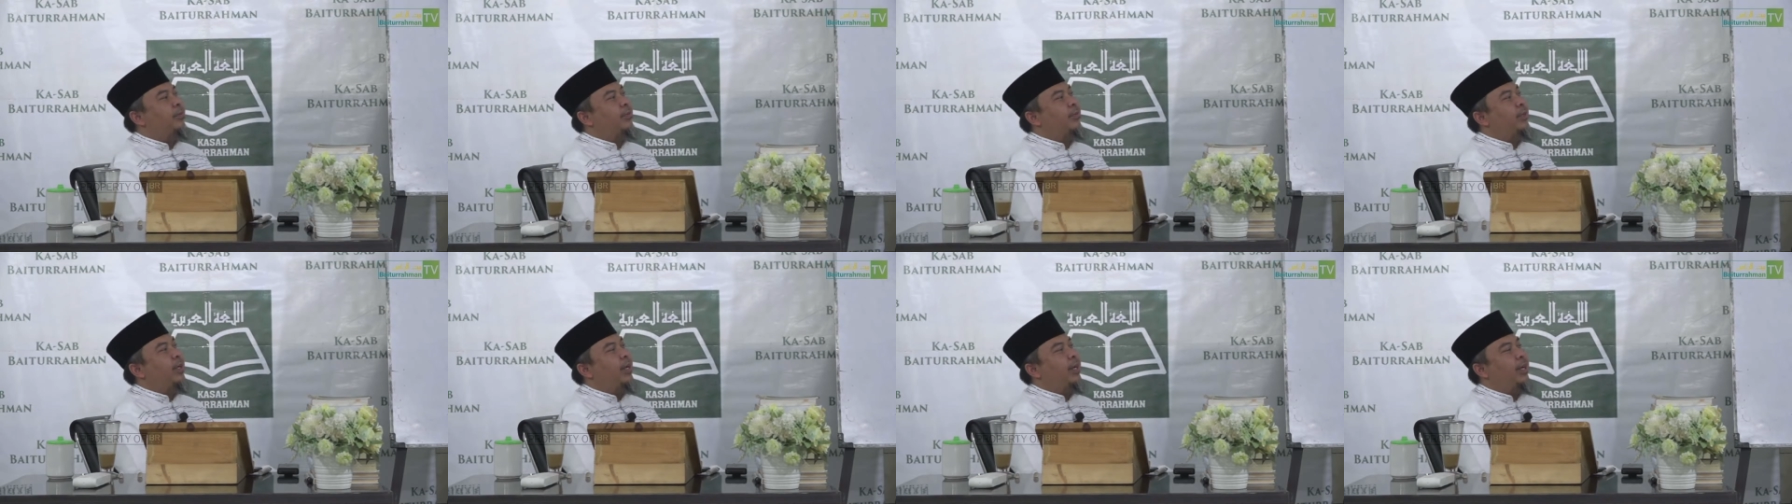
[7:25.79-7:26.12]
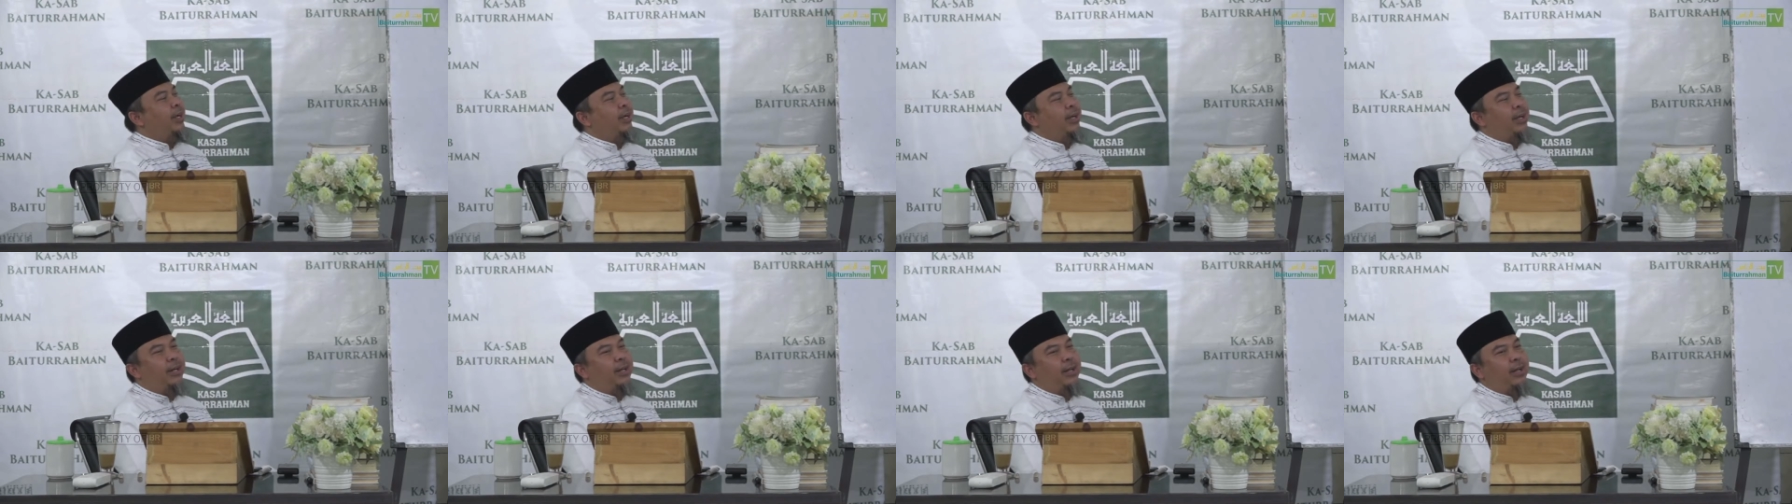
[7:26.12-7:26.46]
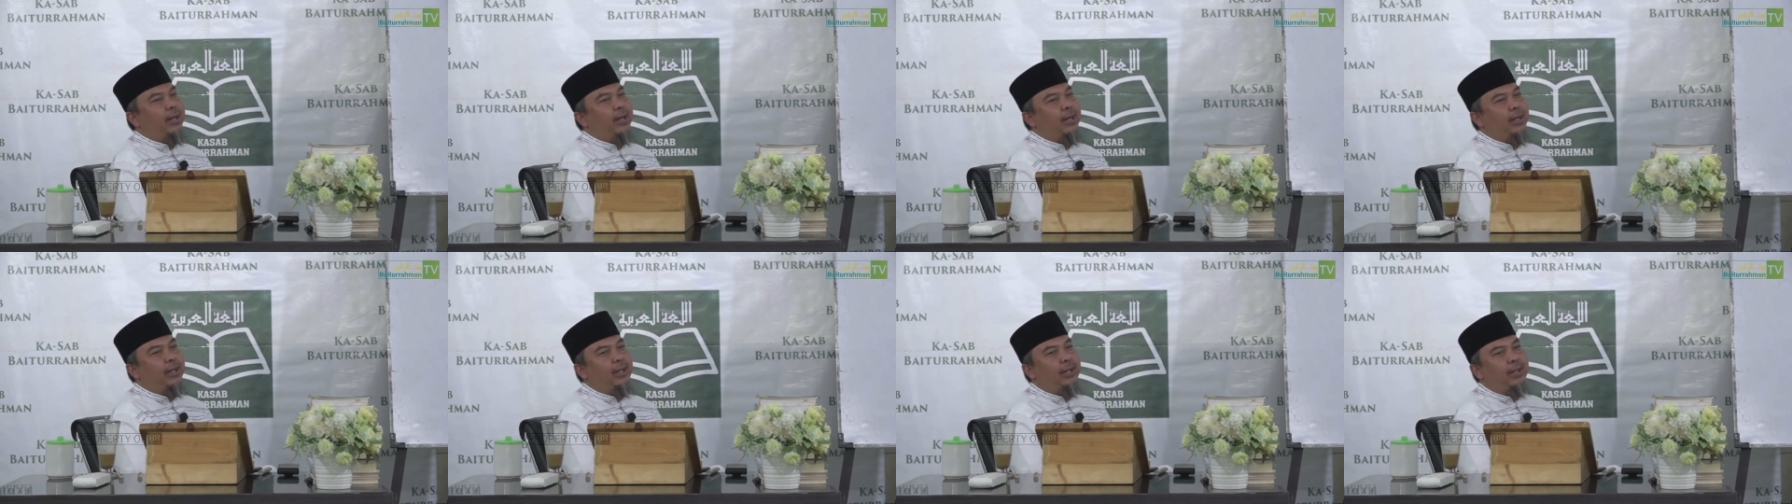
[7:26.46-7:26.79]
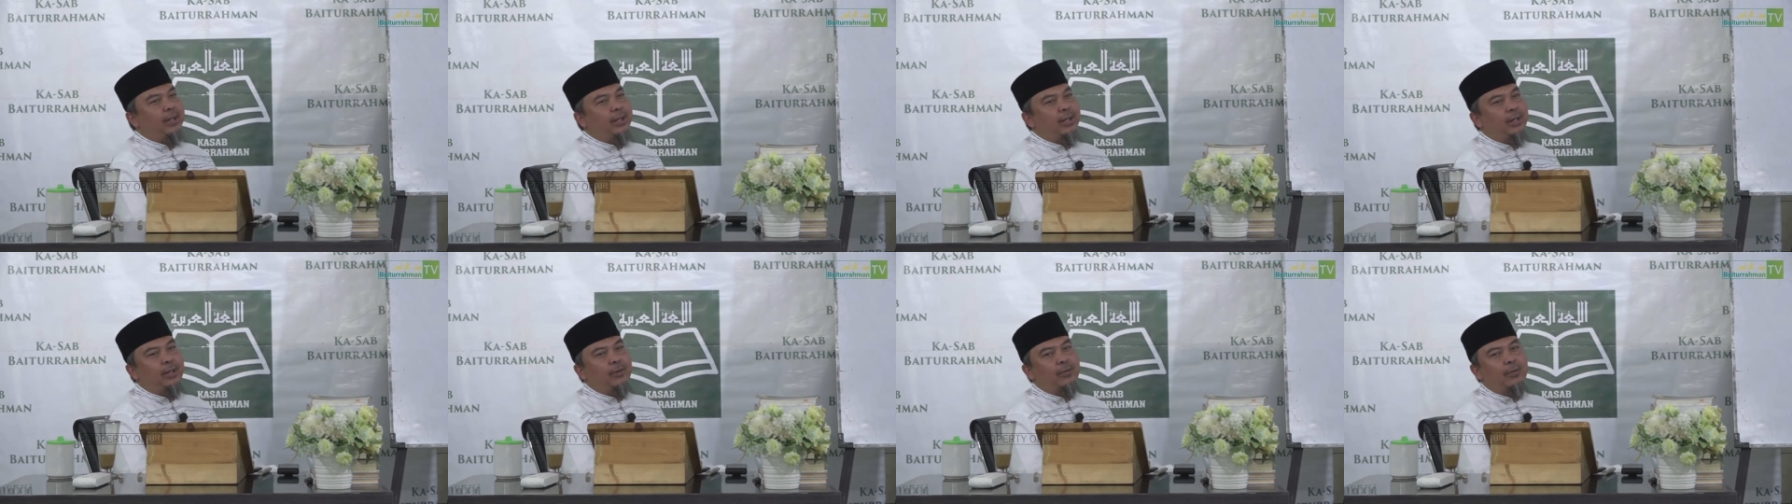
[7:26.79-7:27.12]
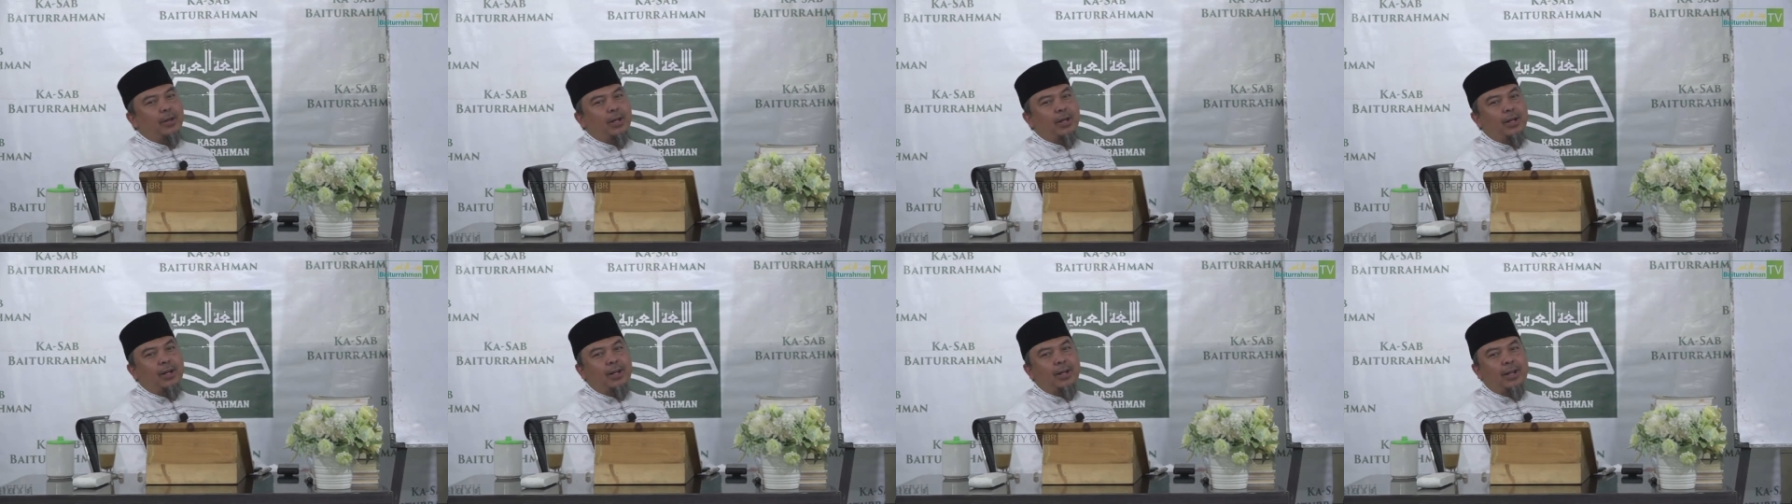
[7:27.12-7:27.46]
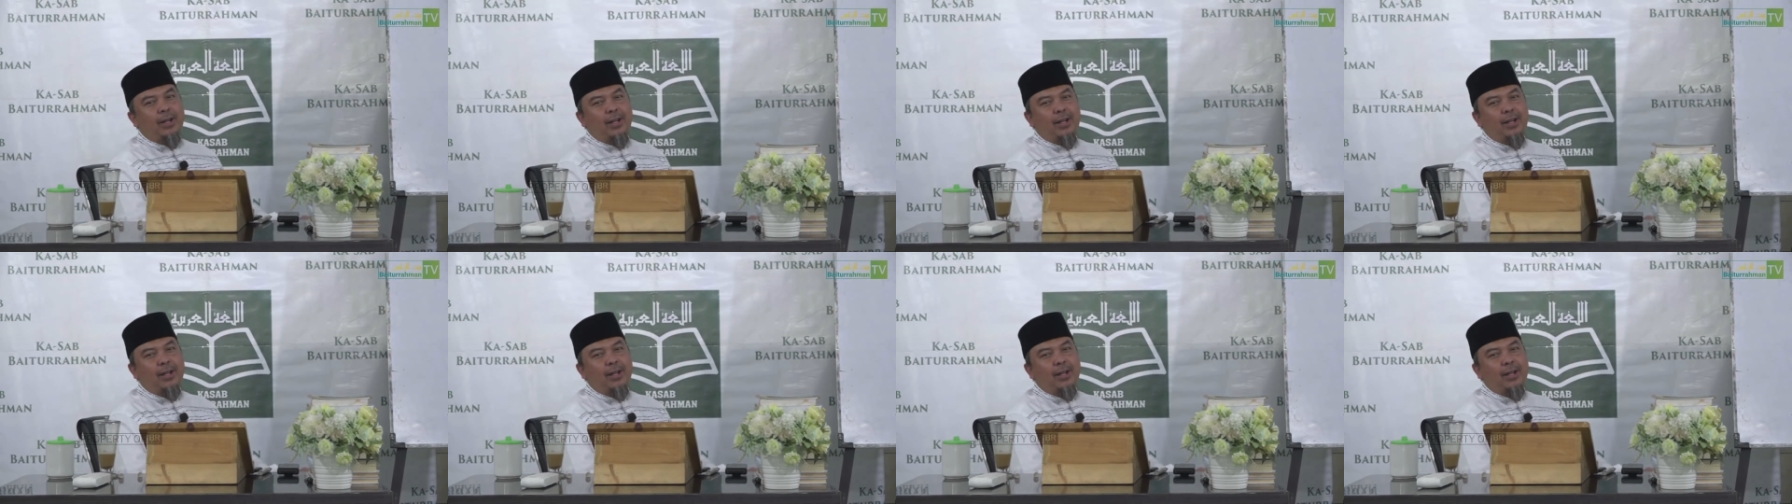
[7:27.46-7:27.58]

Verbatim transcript: Ada kan aidin wal